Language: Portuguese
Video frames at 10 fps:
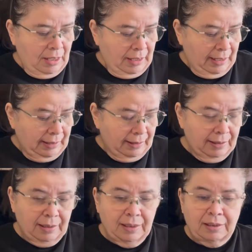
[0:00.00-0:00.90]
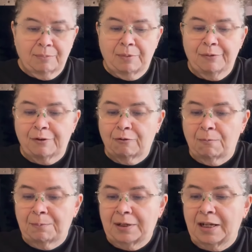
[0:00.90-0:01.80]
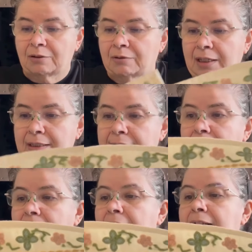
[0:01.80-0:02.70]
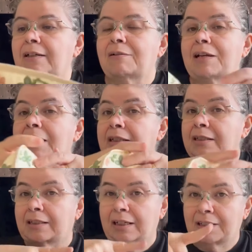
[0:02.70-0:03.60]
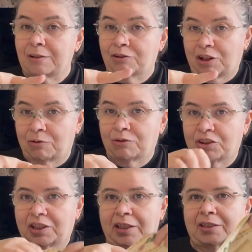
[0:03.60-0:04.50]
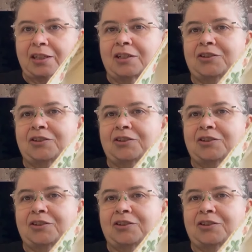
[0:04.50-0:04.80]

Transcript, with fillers: Esses daqui também foi comprado na Zara. Esses daqui eu já gostei, tá,